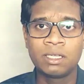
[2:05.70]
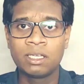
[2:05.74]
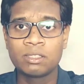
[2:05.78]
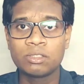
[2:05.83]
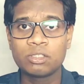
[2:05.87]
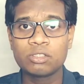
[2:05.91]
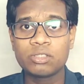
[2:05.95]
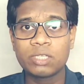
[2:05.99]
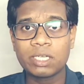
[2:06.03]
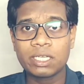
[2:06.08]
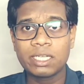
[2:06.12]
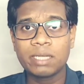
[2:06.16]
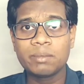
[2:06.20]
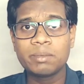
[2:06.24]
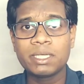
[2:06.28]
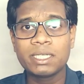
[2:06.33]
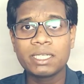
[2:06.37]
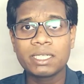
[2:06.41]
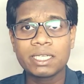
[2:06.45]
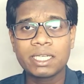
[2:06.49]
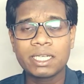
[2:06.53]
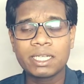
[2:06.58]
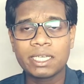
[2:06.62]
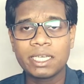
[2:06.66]
दोस्तों अगले
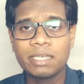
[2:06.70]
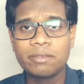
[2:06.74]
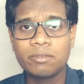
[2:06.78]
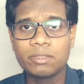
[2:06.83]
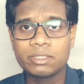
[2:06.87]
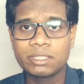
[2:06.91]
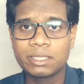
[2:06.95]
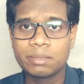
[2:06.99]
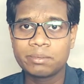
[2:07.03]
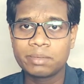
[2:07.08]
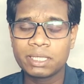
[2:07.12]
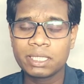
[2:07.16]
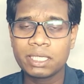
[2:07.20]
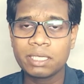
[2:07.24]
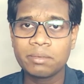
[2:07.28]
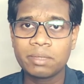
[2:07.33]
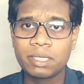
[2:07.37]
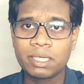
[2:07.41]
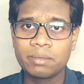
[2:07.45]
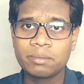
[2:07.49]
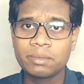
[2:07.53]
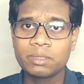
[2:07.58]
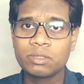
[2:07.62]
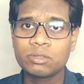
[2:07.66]
अपडेट निकल के वो सैमसंग के
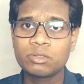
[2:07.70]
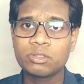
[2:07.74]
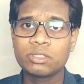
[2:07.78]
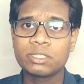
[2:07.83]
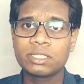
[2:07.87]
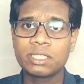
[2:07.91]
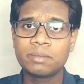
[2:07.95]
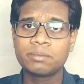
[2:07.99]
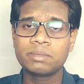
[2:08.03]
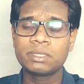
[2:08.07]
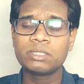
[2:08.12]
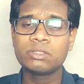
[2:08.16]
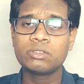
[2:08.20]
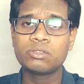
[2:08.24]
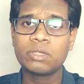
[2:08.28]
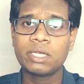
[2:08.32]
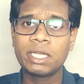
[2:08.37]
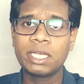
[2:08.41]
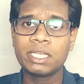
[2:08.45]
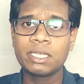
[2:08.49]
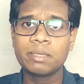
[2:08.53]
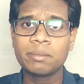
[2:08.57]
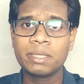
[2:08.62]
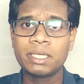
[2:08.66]
बारे में दोस्तों सैमसंग
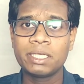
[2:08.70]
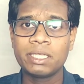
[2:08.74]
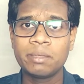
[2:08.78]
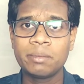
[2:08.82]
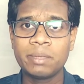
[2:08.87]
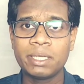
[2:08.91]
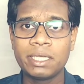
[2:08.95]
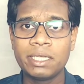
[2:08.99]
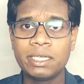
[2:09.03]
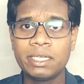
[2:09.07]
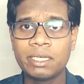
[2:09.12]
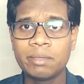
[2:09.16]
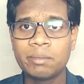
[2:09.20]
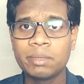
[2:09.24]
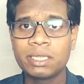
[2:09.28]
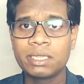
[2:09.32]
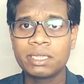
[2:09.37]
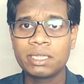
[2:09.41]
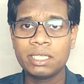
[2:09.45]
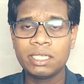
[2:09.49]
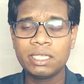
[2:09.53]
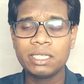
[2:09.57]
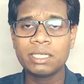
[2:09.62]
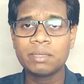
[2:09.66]
जुलाई के महीने में इंडिया में
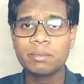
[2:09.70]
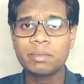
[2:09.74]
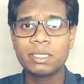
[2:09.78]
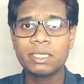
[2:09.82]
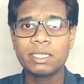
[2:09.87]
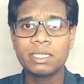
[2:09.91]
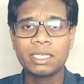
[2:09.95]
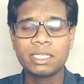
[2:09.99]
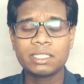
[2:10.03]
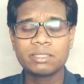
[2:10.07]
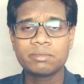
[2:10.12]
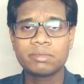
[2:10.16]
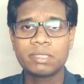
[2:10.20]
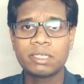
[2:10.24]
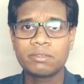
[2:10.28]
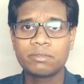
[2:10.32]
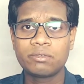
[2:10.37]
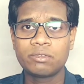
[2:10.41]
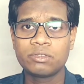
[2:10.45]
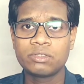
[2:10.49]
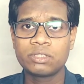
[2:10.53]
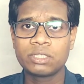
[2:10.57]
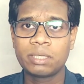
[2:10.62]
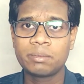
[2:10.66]
तीन अपने नए
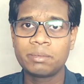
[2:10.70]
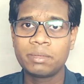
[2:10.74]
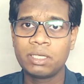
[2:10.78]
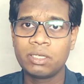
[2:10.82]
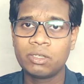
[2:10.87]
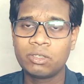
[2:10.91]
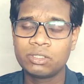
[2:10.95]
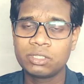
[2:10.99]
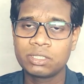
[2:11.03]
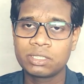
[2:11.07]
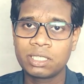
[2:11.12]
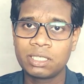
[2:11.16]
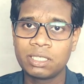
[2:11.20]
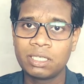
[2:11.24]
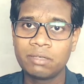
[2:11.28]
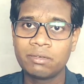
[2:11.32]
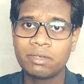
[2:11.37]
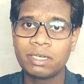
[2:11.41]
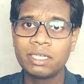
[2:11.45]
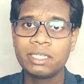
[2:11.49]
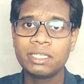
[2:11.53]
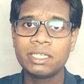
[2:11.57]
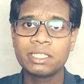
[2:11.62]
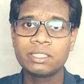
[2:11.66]
स्मार्टफोन सामने लॉन्च करने
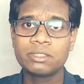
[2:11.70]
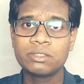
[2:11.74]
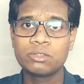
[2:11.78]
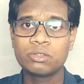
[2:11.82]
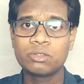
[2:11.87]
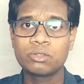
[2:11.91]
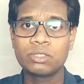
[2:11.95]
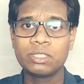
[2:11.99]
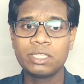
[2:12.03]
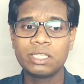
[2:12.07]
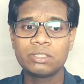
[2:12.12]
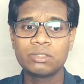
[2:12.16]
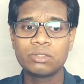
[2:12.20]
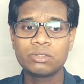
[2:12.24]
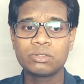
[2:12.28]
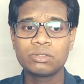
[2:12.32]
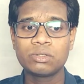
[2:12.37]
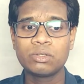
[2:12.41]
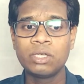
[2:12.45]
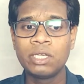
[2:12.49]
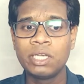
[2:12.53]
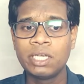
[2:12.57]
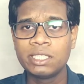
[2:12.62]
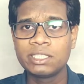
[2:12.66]
वाली है जो कि है
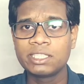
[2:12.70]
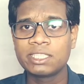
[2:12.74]
दोस्तों